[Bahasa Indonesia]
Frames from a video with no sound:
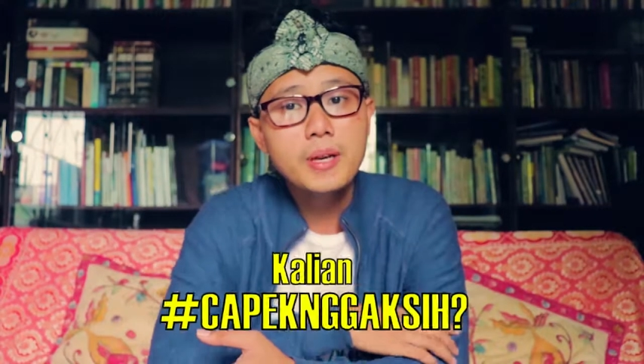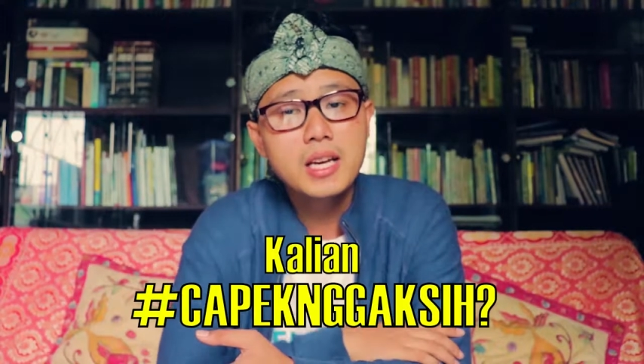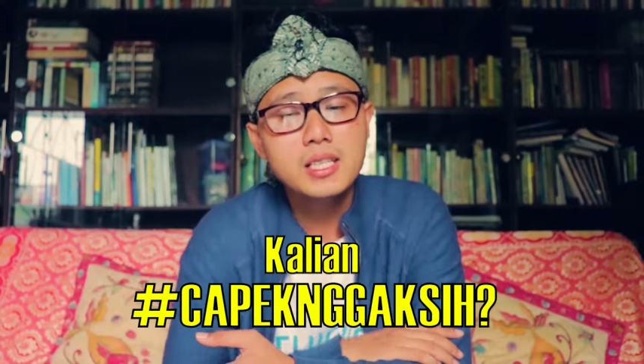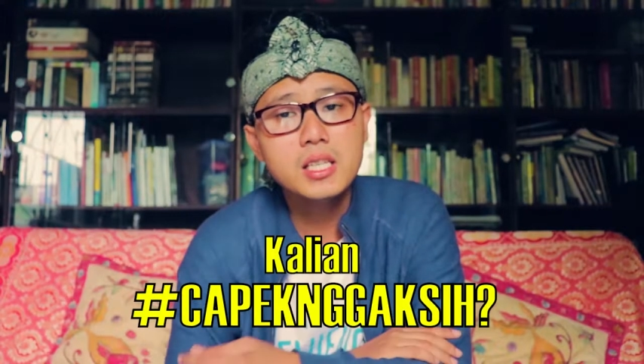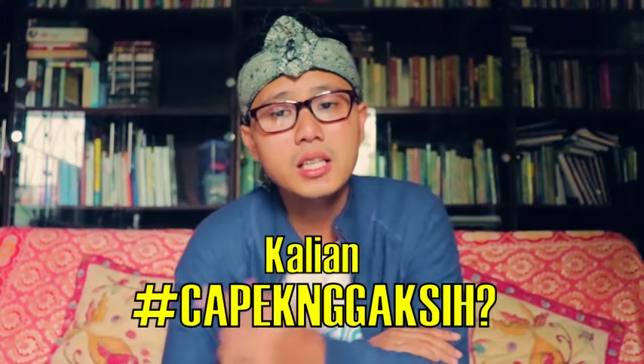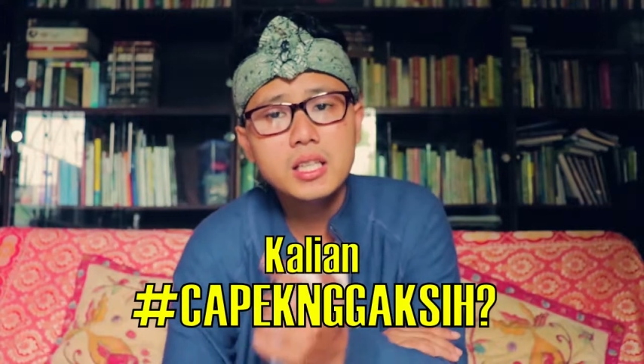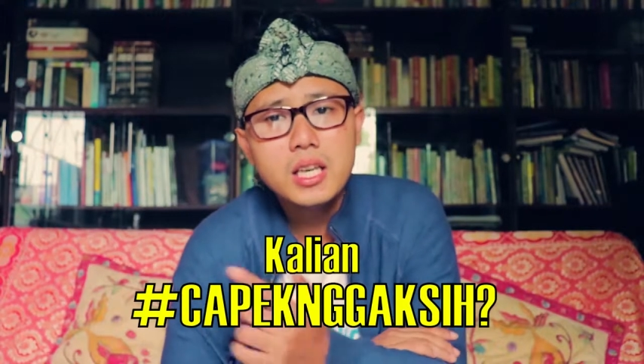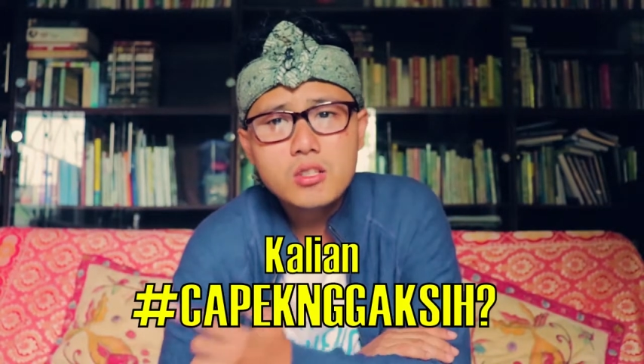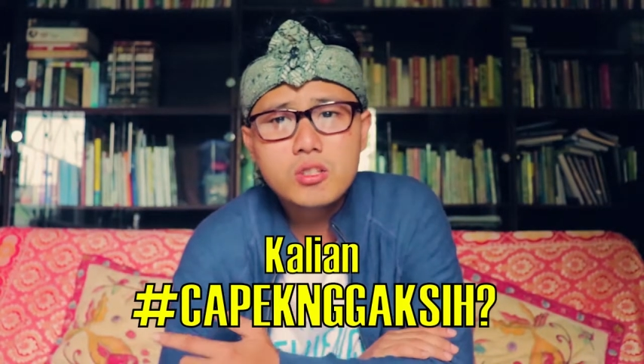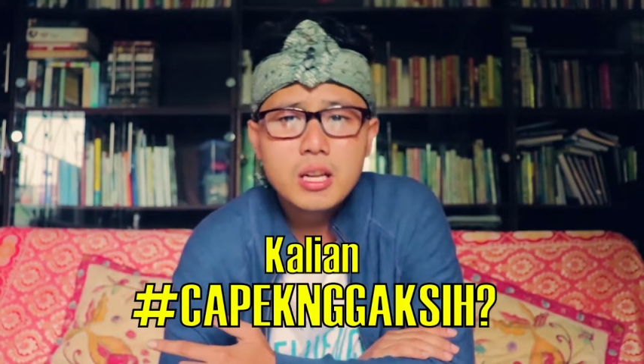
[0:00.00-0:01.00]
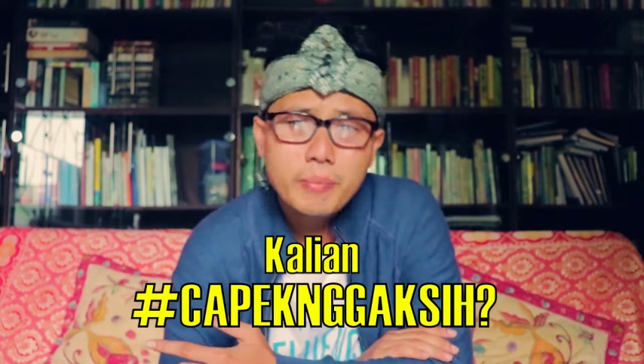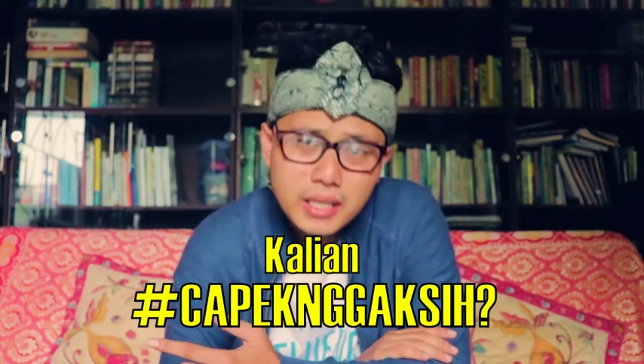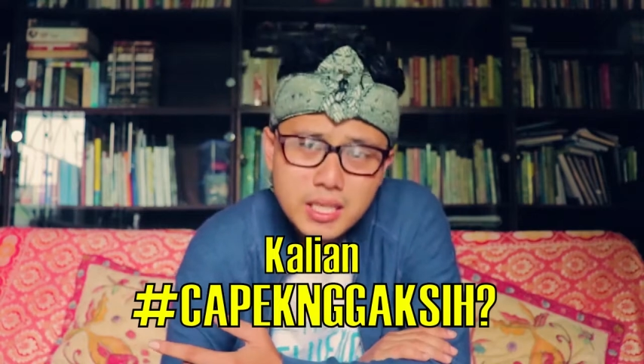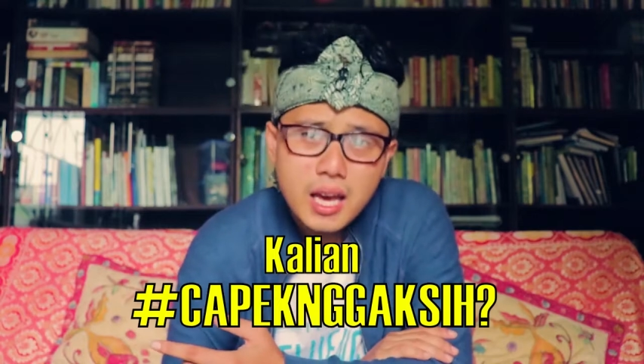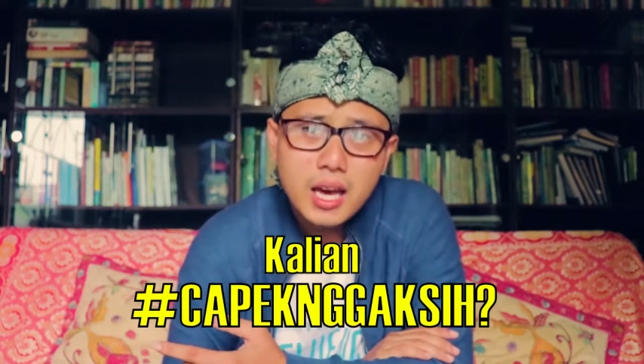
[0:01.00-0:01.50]
capek gak sih ngelihat sosial
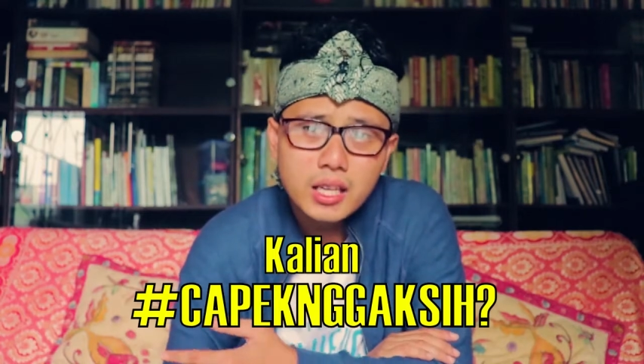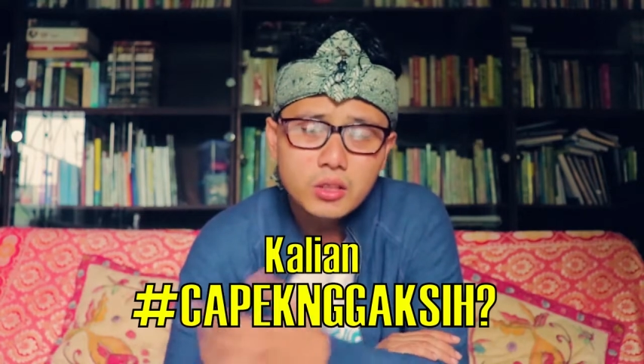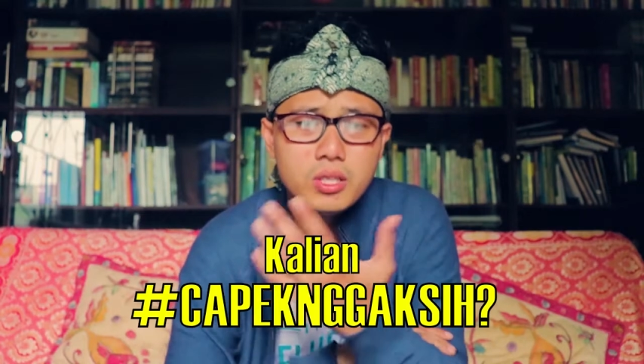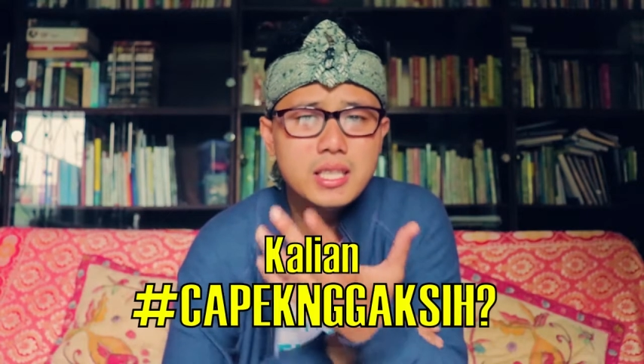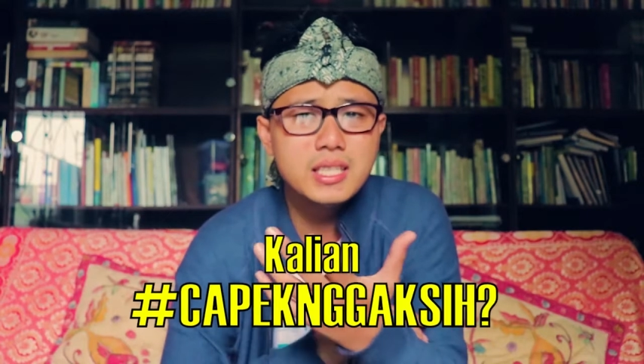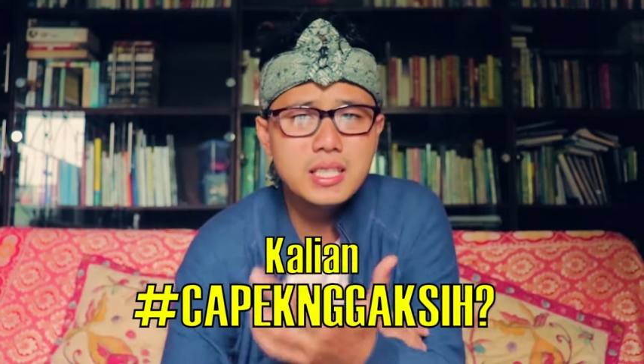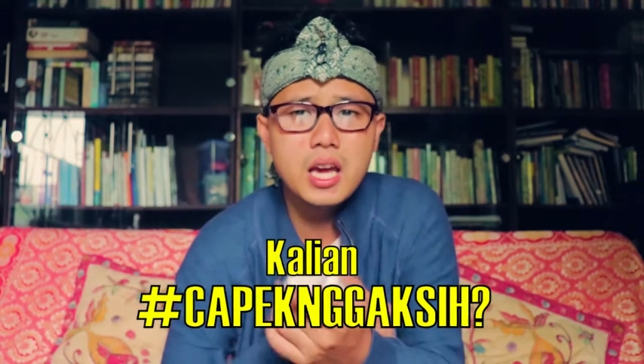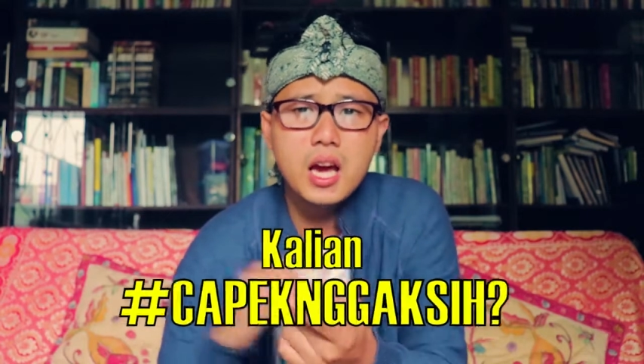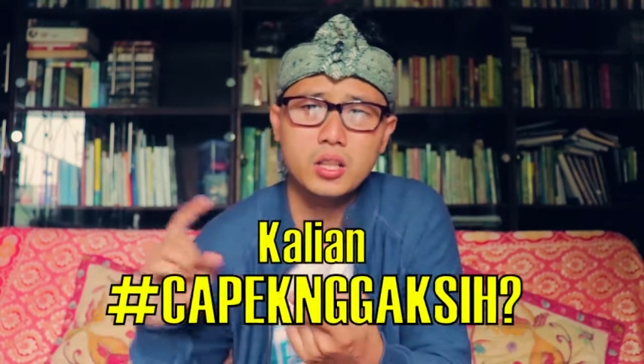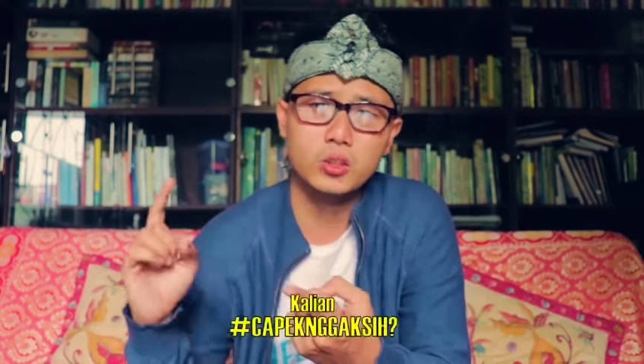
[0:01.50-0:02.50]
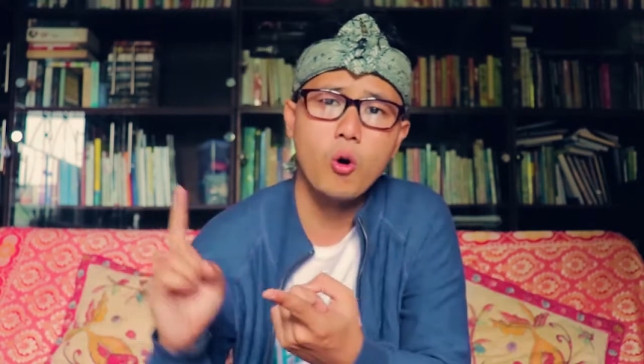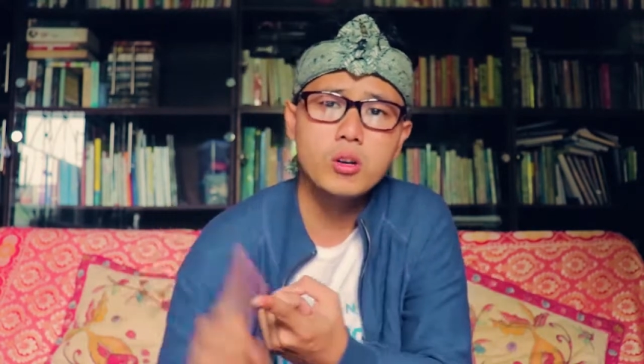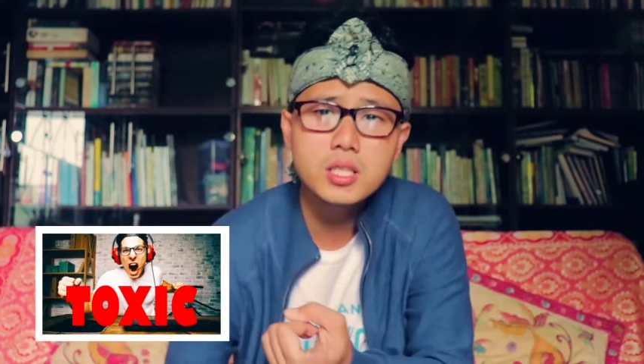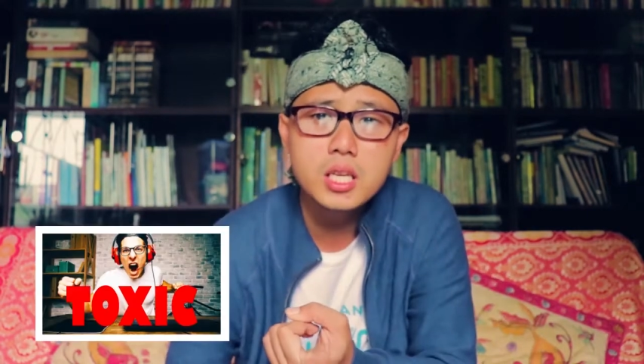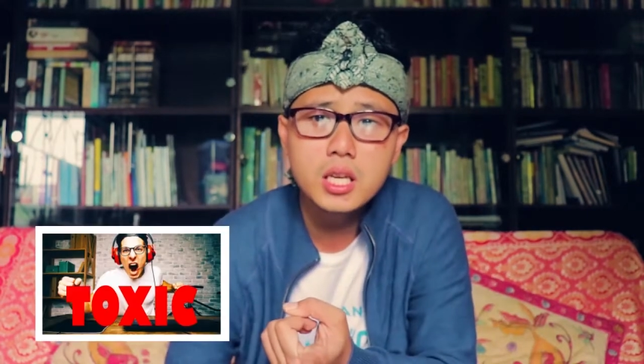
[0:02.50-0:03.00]
media itu isinya
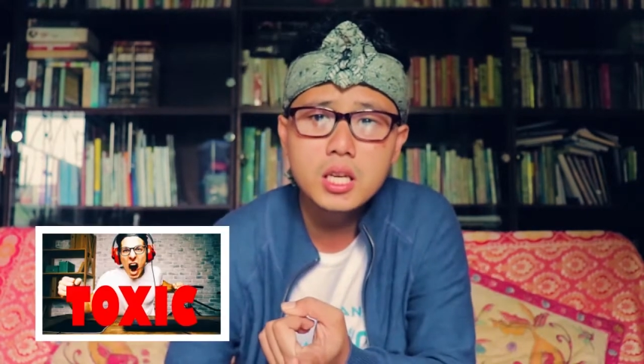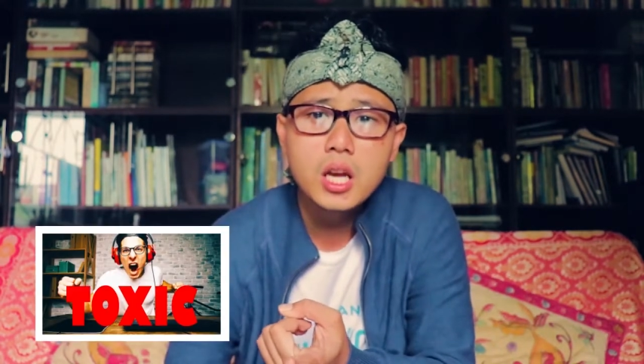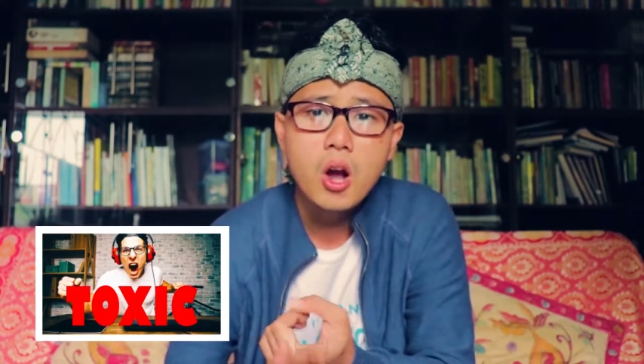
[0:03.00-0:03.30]
toxic,